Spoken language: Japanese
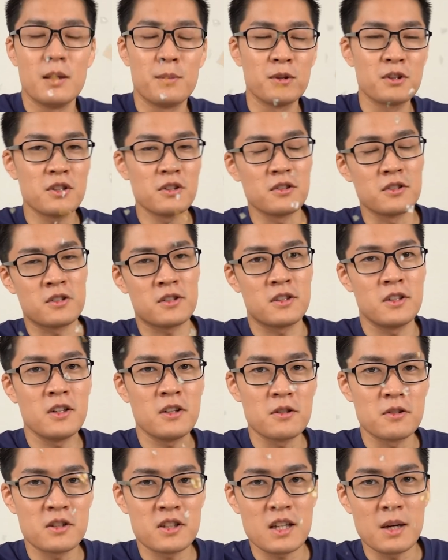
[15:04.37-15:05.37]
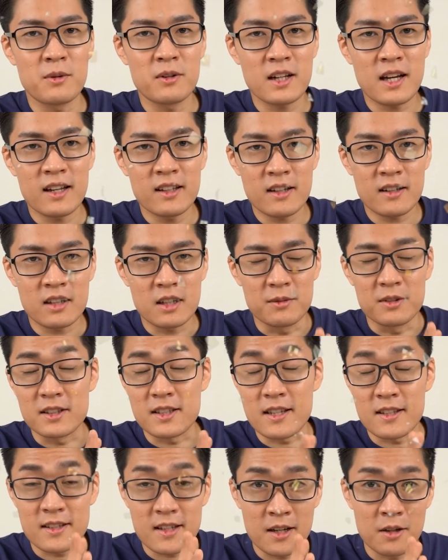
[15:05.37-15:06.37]
でもちろんツイートしてもらわなくても
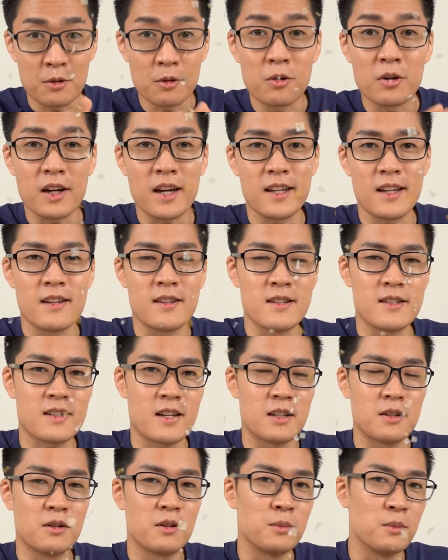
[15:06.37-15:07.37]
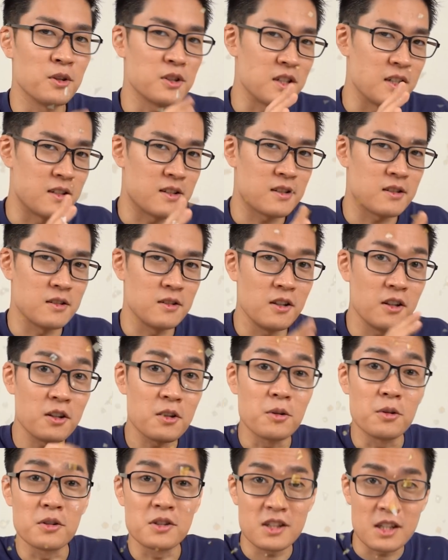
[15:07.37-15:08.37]
全然 OK なんですけどもし
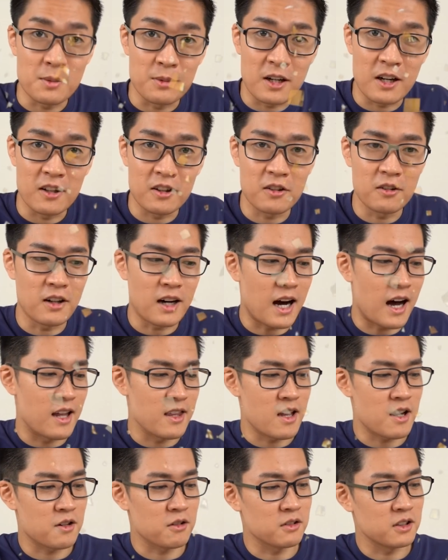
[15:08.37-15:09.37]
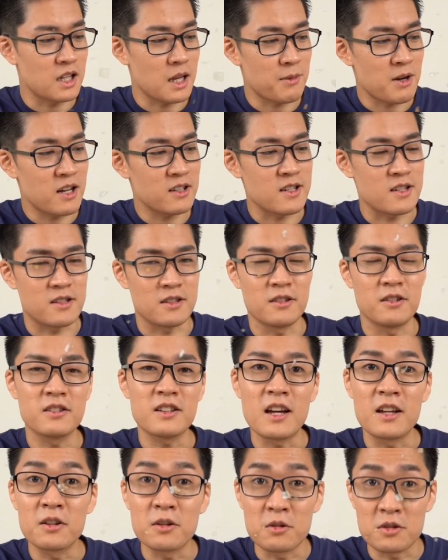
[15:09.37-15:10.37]
ツイートをしてもらうとアナログデバイスの
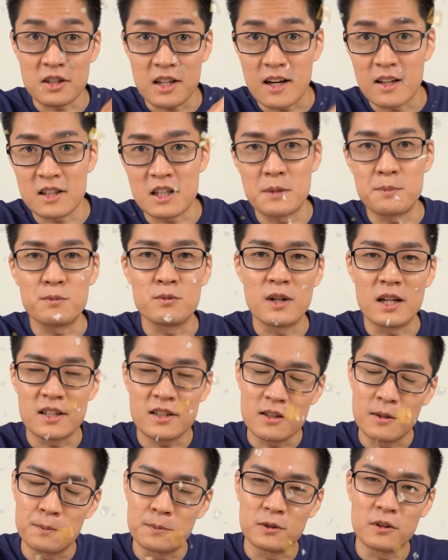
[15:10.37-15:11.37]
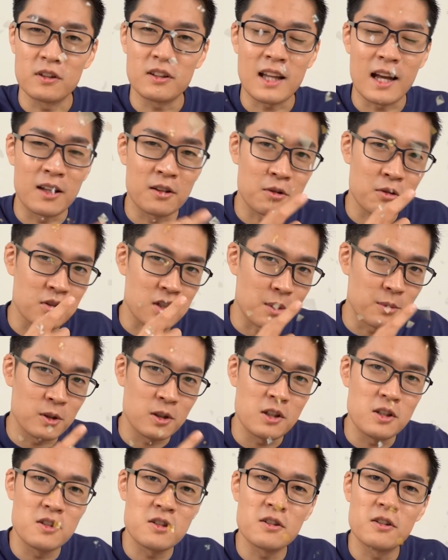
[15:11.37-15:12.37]
担当者チップンストップの担当者も
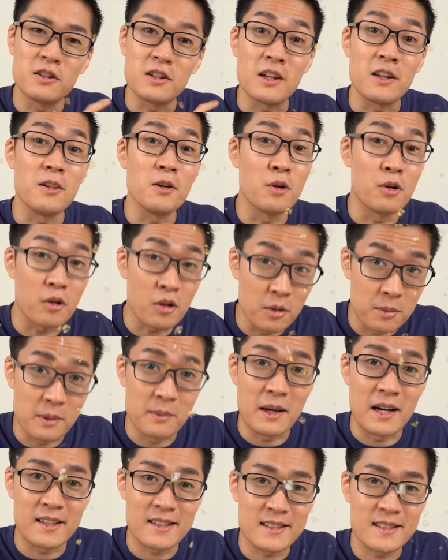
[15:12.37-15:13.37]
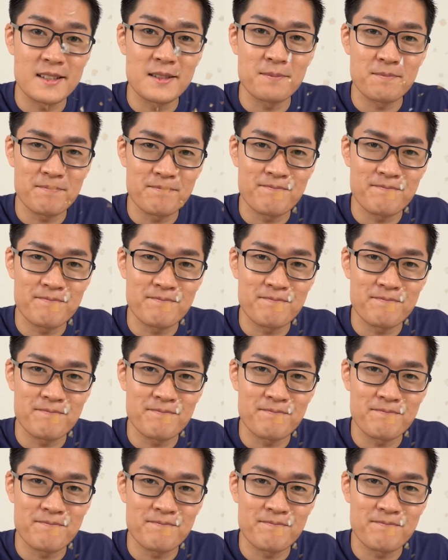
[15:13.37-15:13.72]
非常に喜びます